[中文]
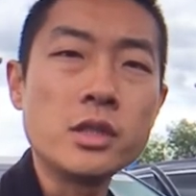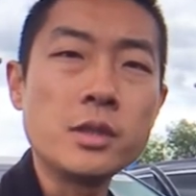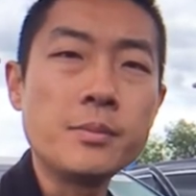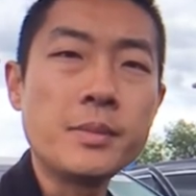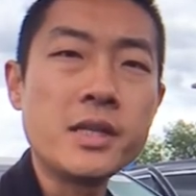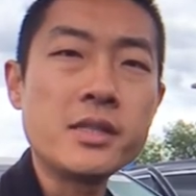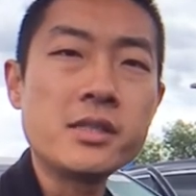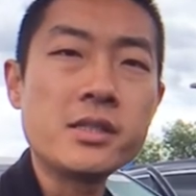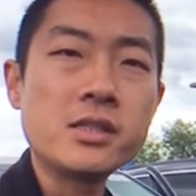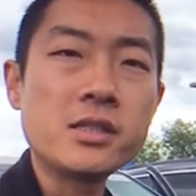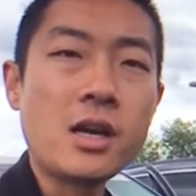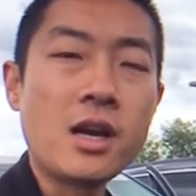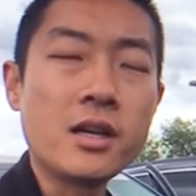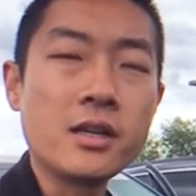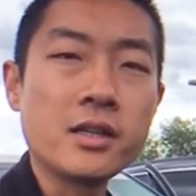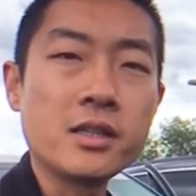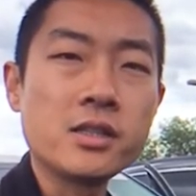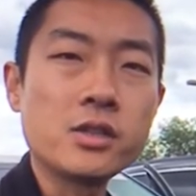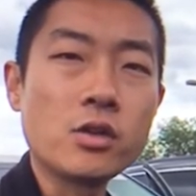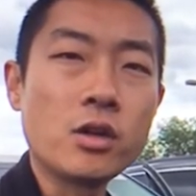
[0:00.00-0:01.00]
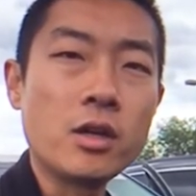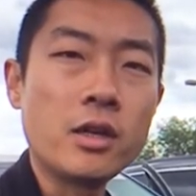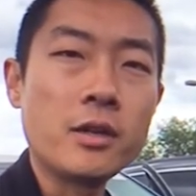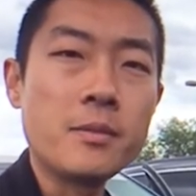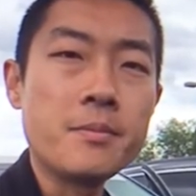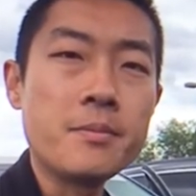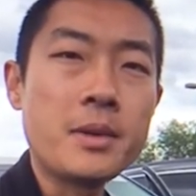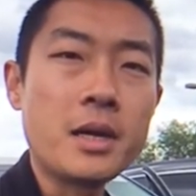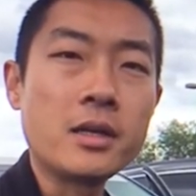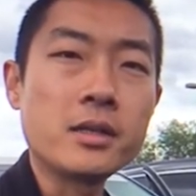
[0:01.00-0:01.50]
一般汽车行业喜
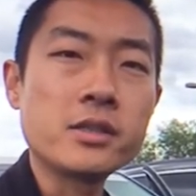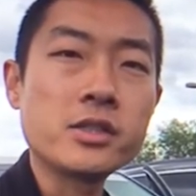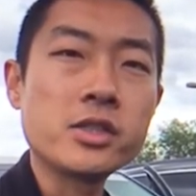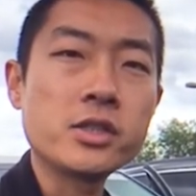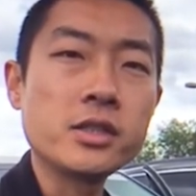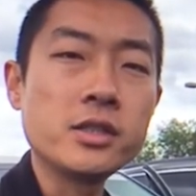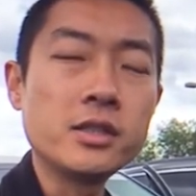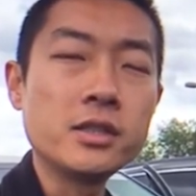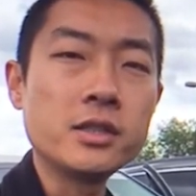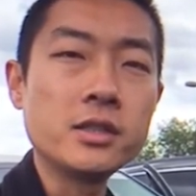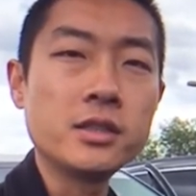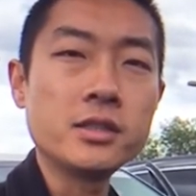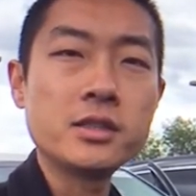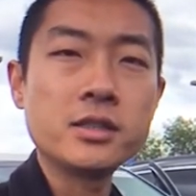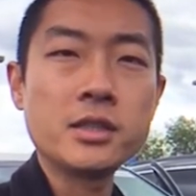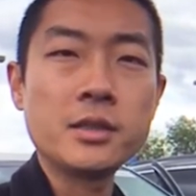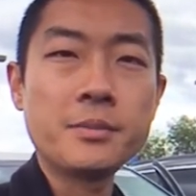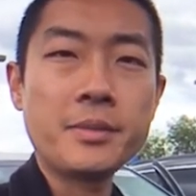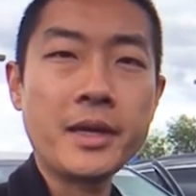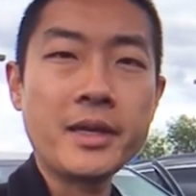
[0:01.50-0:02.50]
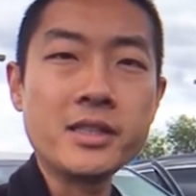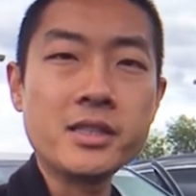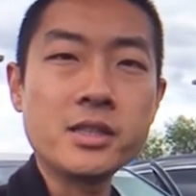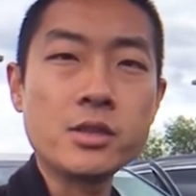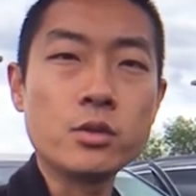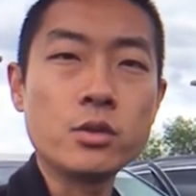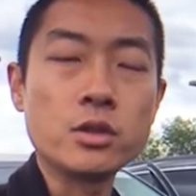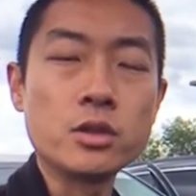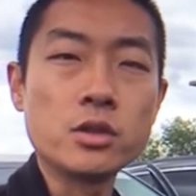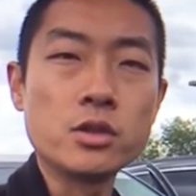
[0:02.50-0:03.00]
欢把车的这个配
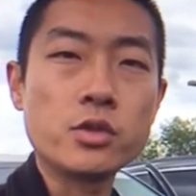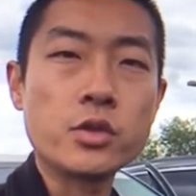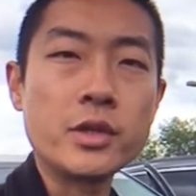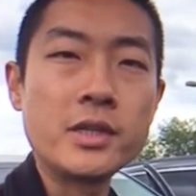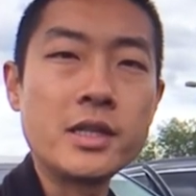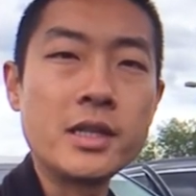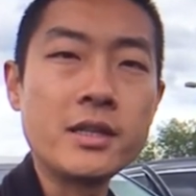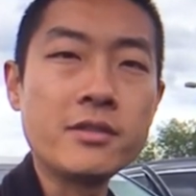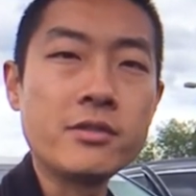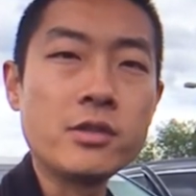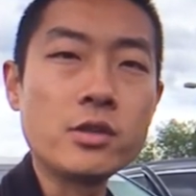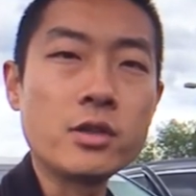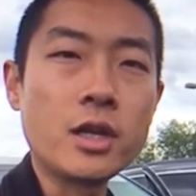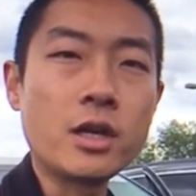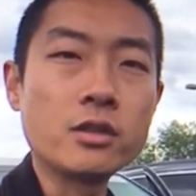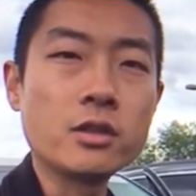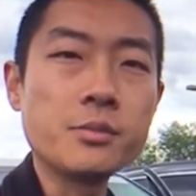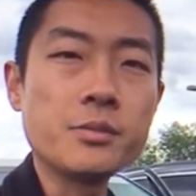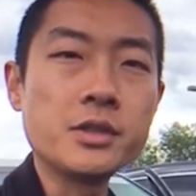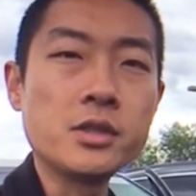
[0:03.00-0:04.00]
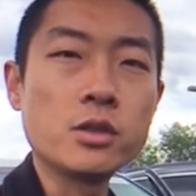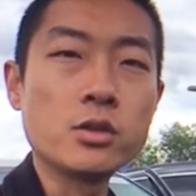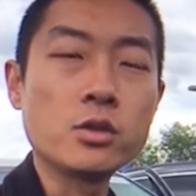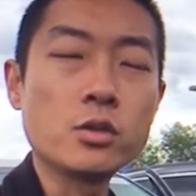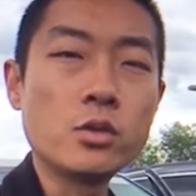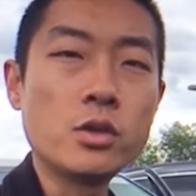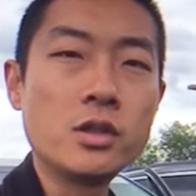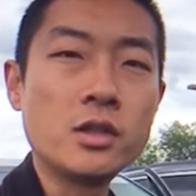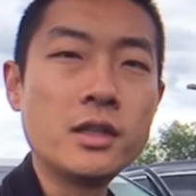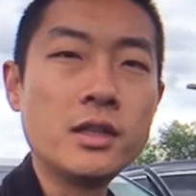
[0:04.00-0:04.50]
置或者 trim level 搞得比较
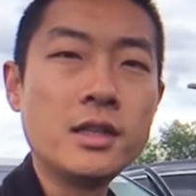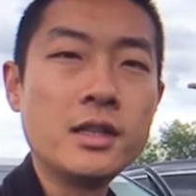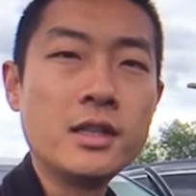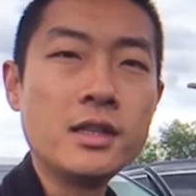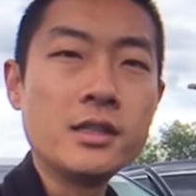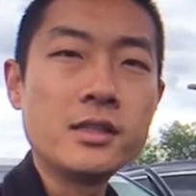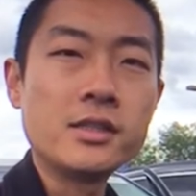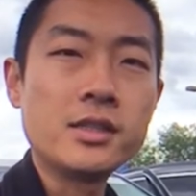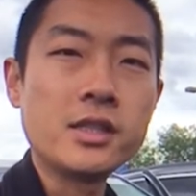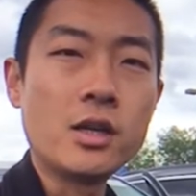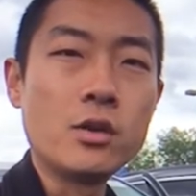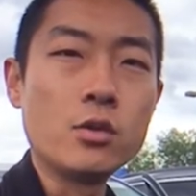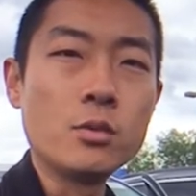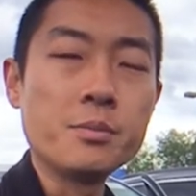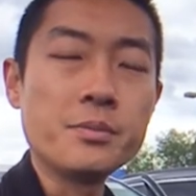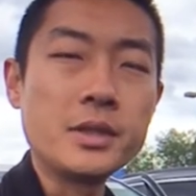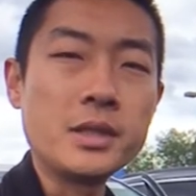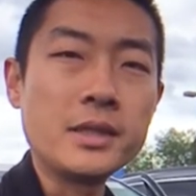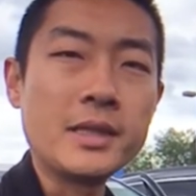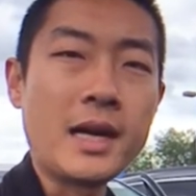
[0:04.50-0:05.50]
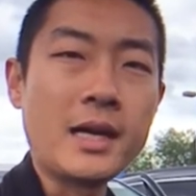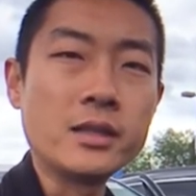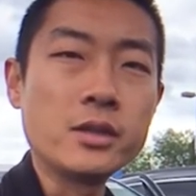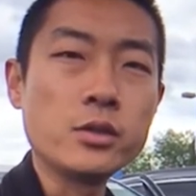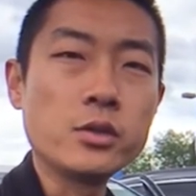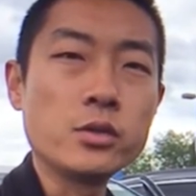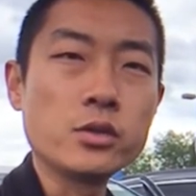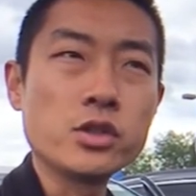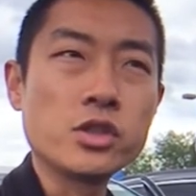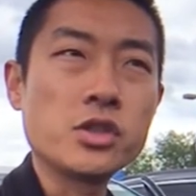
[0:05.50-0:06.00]
多，像我们皮卡都
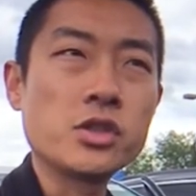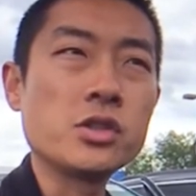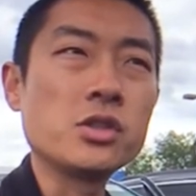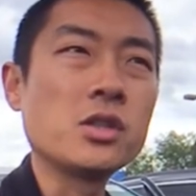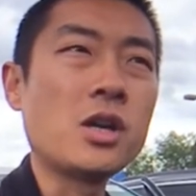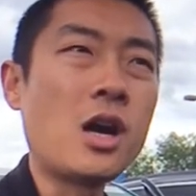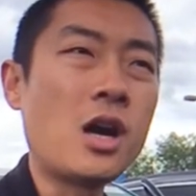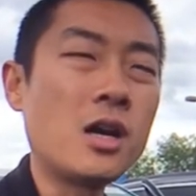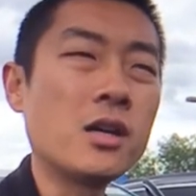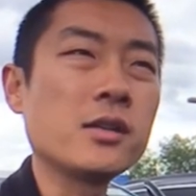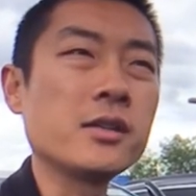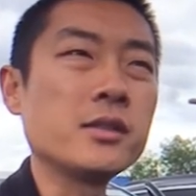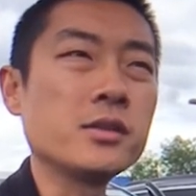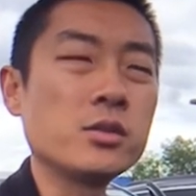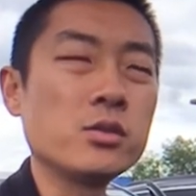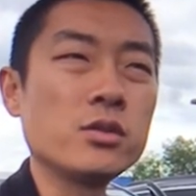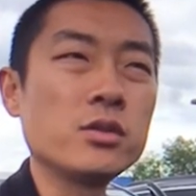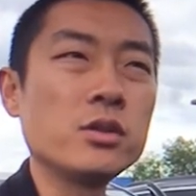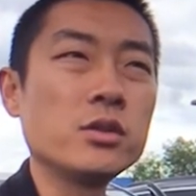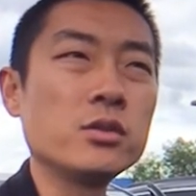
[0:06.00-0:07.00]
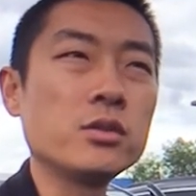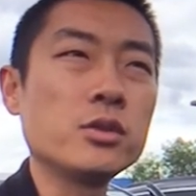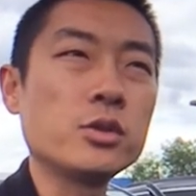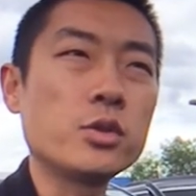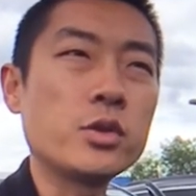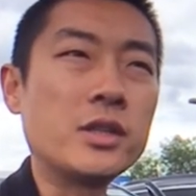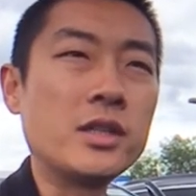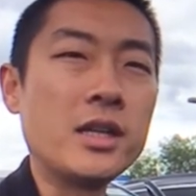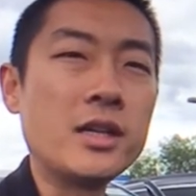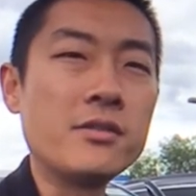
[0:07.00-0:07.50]
有12个左右的
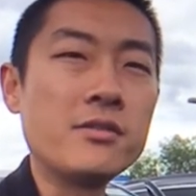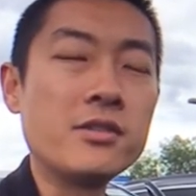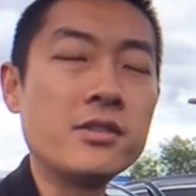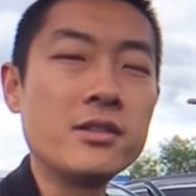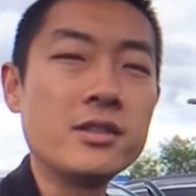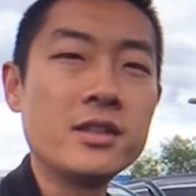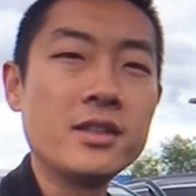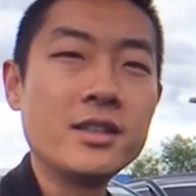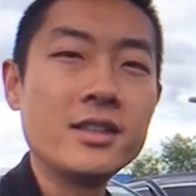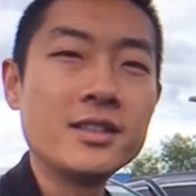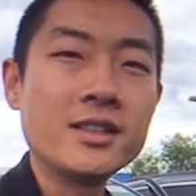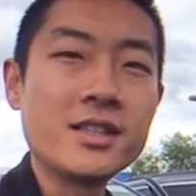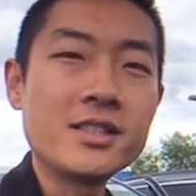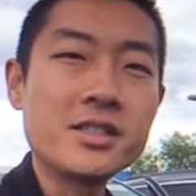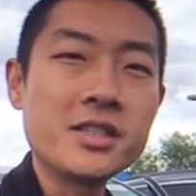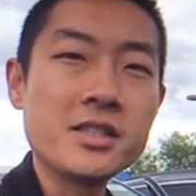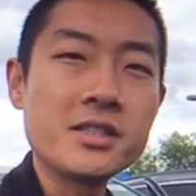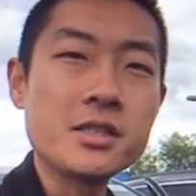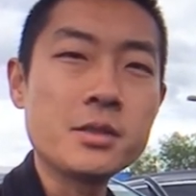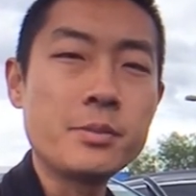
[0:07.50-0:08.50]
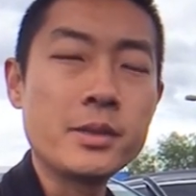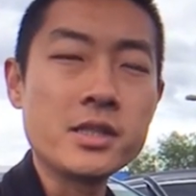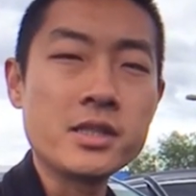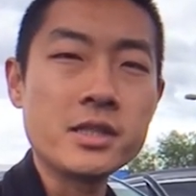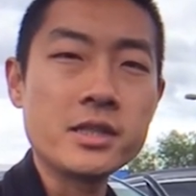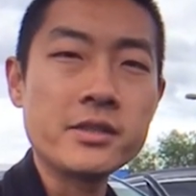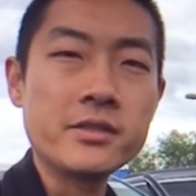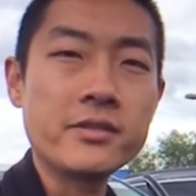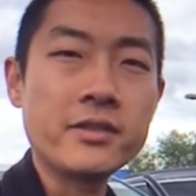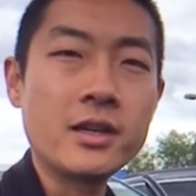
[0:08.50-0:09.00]
trim level， 但这一次
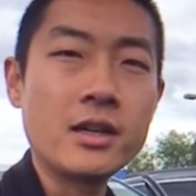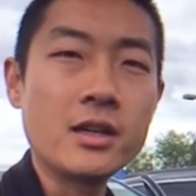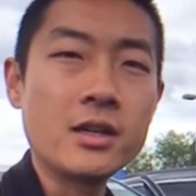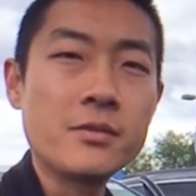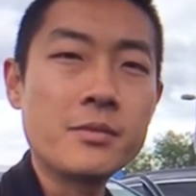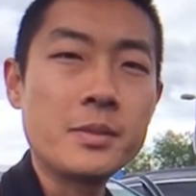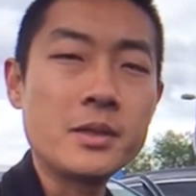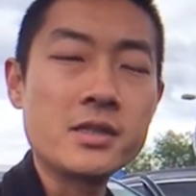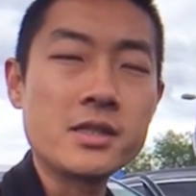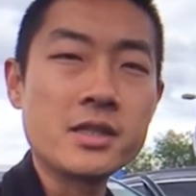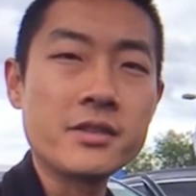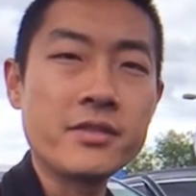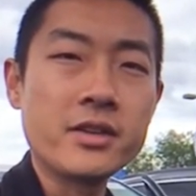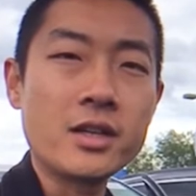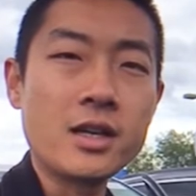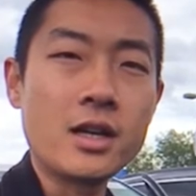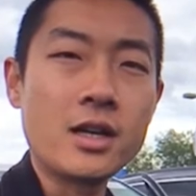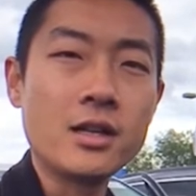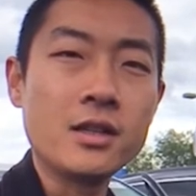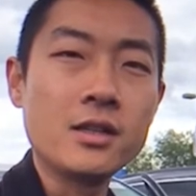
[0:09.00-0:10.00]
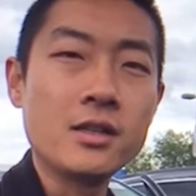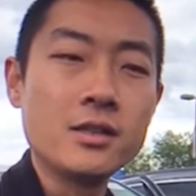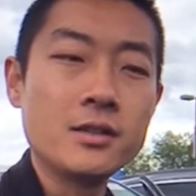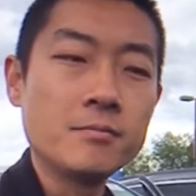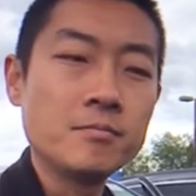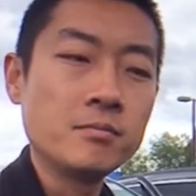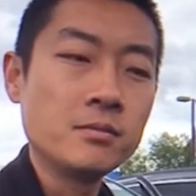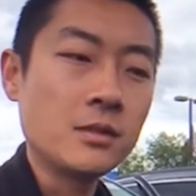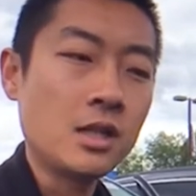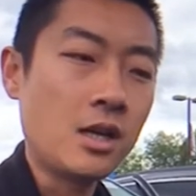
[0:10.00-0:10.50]
Pacifica
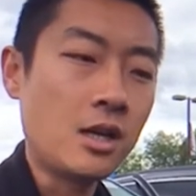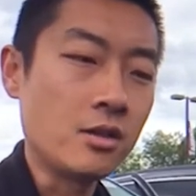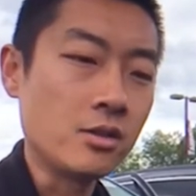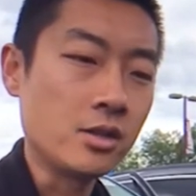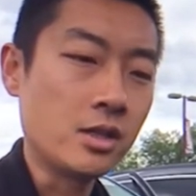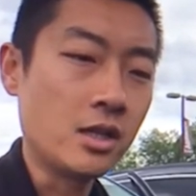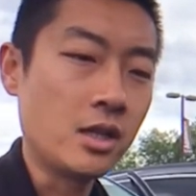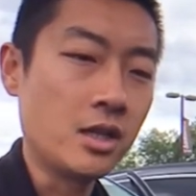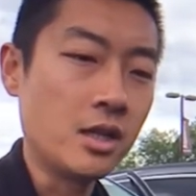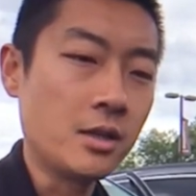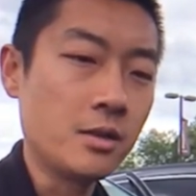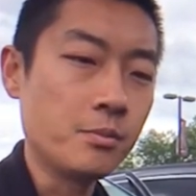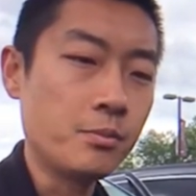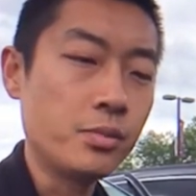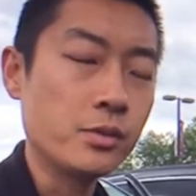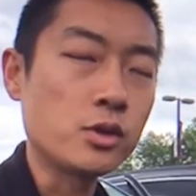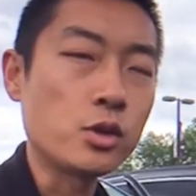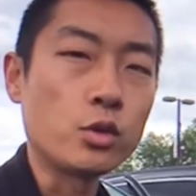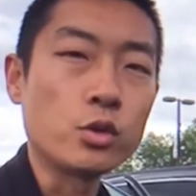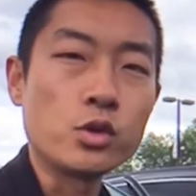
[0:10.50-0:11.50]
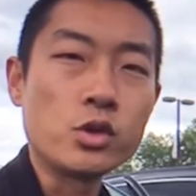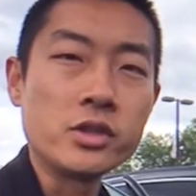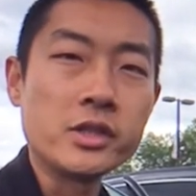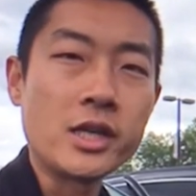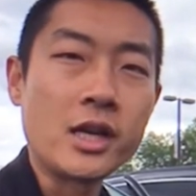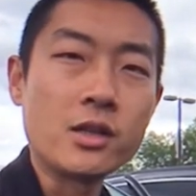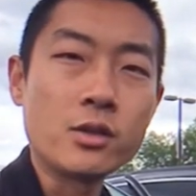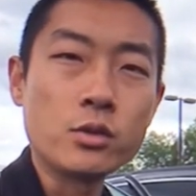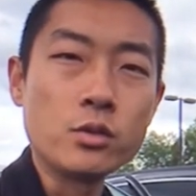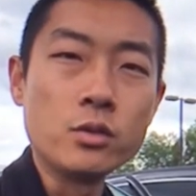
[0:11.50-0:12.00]
好像不走寻
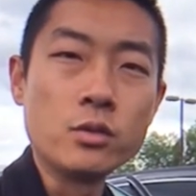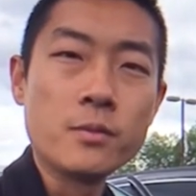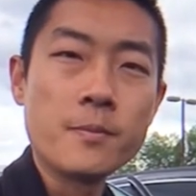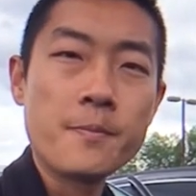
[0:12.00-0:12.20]
常路。